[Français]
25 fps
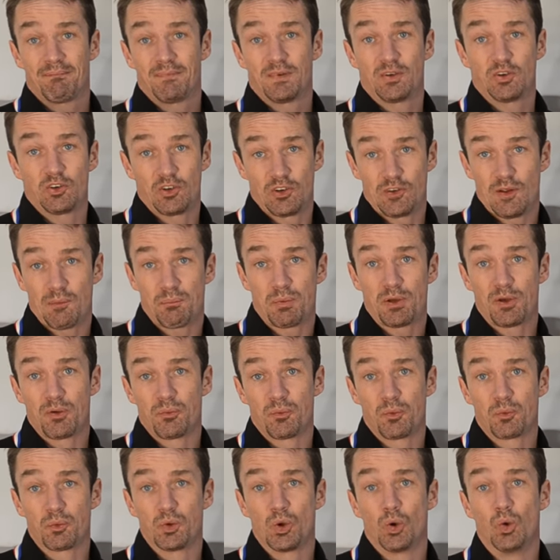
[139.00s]
J'ai tapé dans
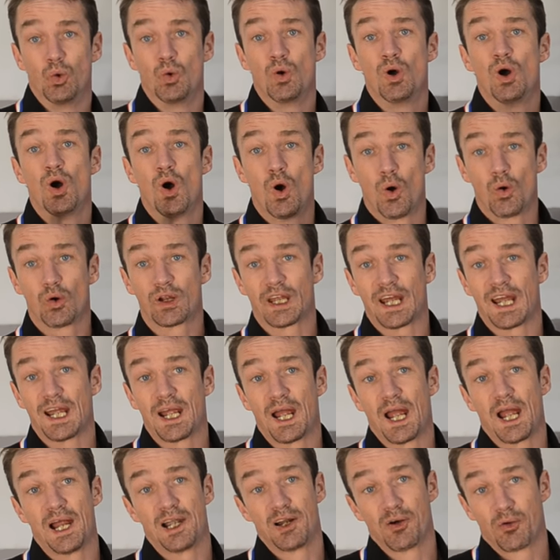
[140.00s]
mon bureau. Ok,
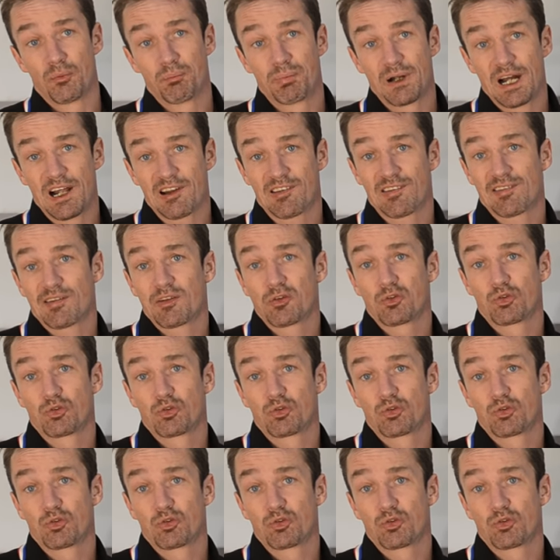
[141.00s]
elle est en place,